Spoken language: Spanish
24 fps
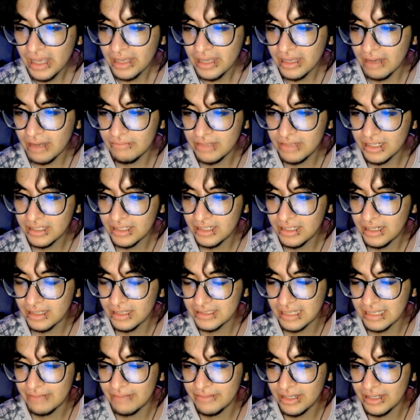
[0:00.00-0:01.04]

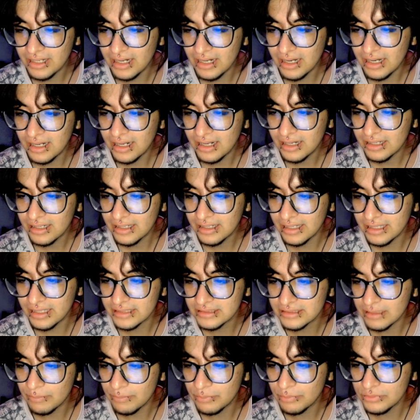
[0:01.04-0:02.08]
Cabe, aclarar que
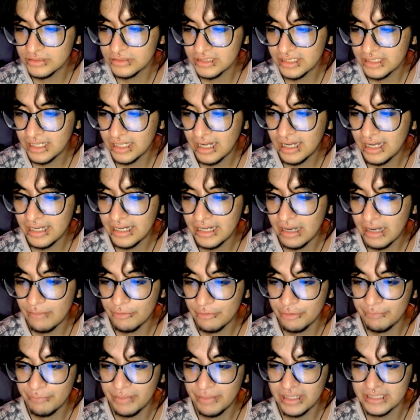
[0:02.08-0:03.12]
esa pulsera era
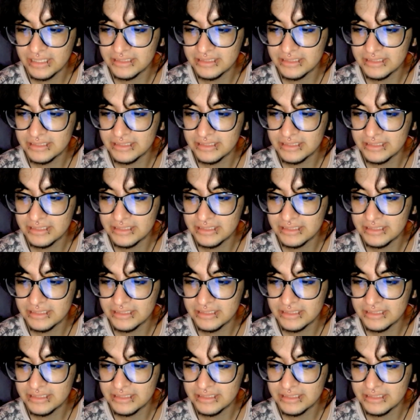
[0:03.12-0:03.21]
muy,